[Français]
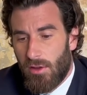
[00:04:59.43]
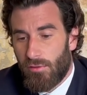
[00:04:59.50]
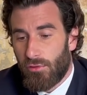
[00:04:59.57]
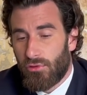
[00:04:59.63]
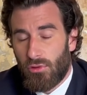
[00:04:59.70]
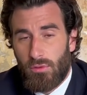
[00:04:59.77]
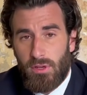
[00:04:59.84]

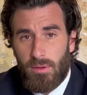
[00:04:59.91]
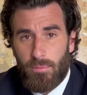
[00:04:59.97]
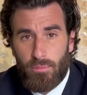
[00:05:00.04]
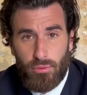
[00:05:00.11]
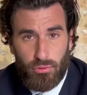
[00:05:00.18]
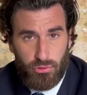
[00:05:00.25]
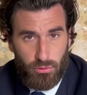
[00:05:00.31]
fut celui
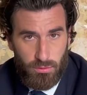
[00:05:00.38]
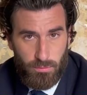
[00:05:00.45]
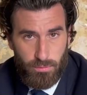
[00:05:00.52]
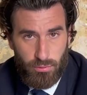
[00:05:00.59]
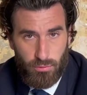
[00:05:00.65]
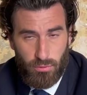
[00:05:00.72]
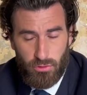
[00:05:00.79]

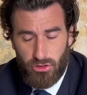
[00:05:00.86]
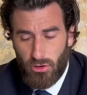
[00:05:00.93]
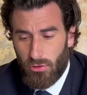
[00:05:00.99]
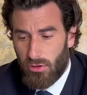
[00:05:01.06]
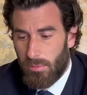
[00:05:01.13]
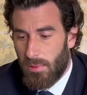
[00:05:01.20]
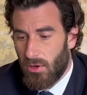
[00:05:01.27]
pour,
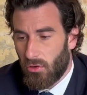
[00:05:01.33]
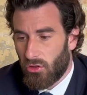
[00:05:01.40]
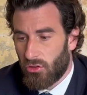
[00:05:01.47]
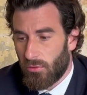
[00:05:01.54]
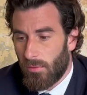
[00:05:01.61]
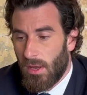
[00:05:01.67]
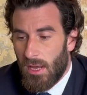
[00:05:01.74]
Jean-Luc
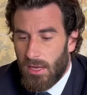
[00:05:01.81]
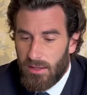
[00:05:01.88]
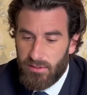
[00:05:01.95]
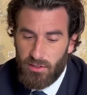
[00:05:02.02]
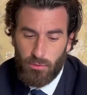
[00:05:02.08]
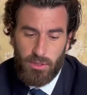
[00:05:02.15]
Mélenchon. Et si